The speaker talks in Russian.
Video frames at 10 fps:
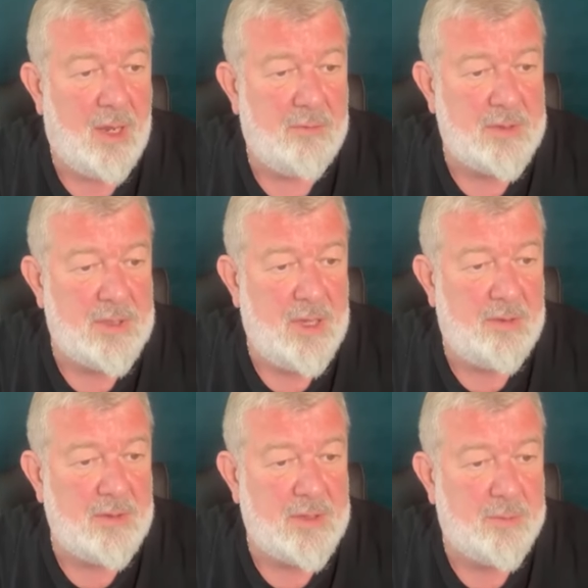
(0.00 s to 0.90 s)

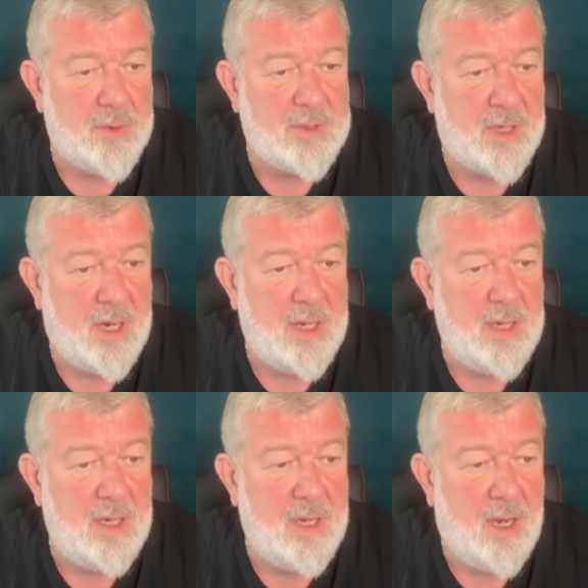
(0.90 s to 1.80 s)
восстановиться после
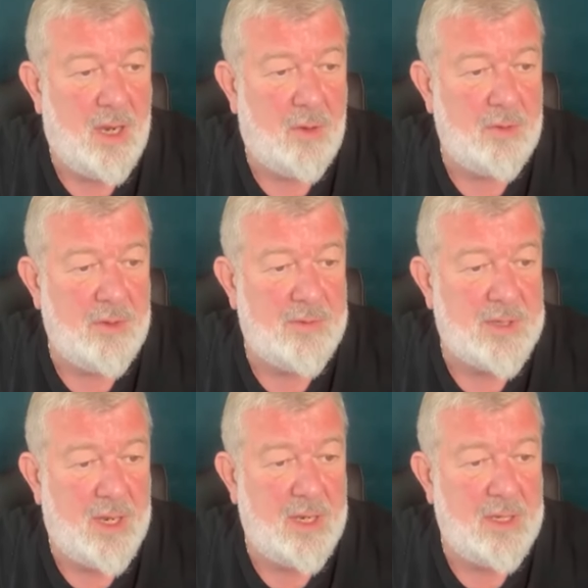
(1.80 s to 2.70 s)
ранения, а он не
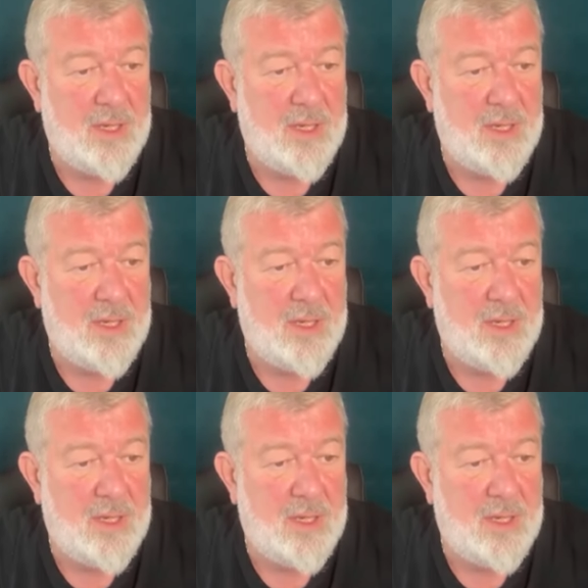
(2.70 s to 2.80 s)
встанет